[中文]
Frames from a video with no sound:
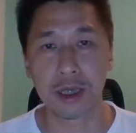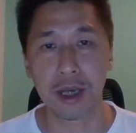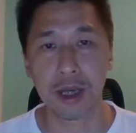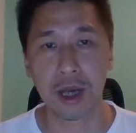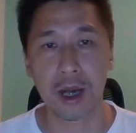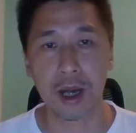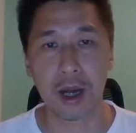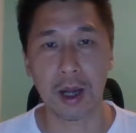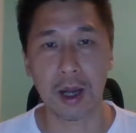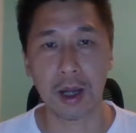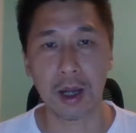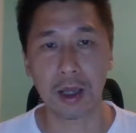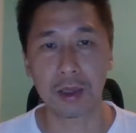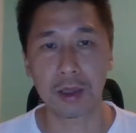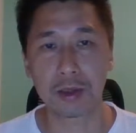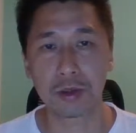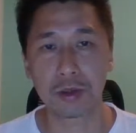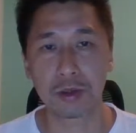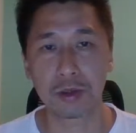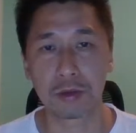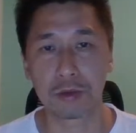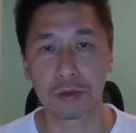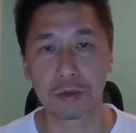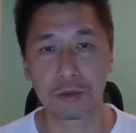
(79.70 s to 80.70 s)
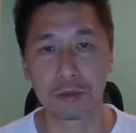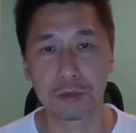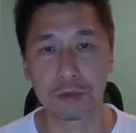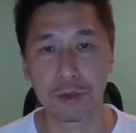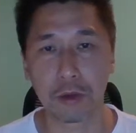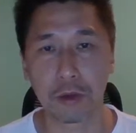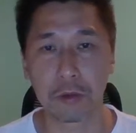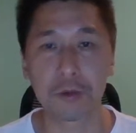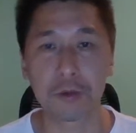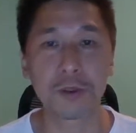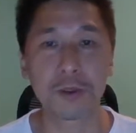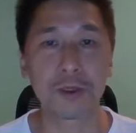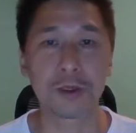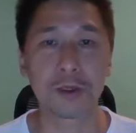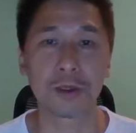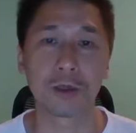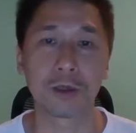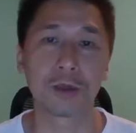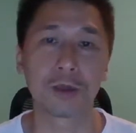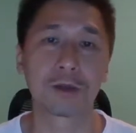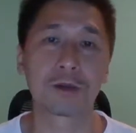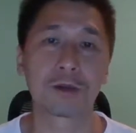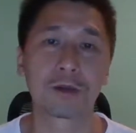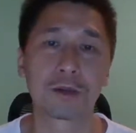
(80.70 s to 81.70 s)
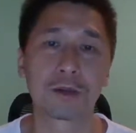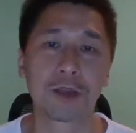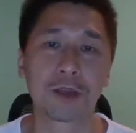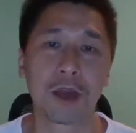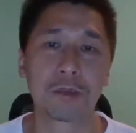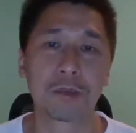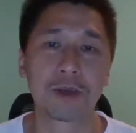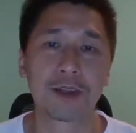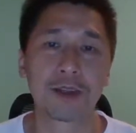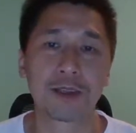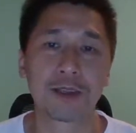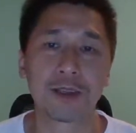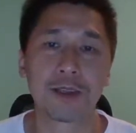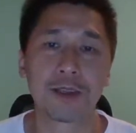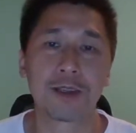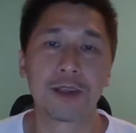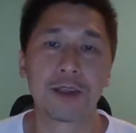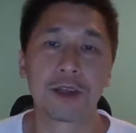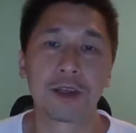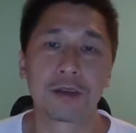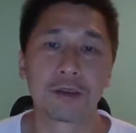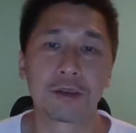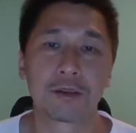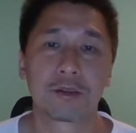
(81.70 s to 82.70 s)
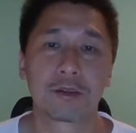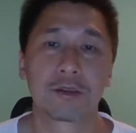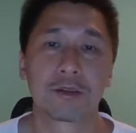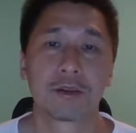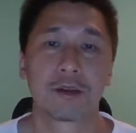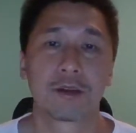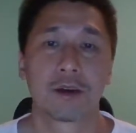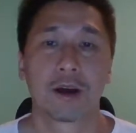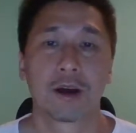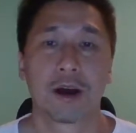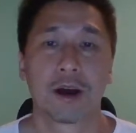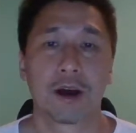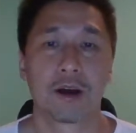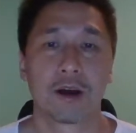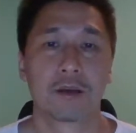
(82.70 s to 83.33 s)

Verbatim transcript: 啊，就投资他们的基金啊，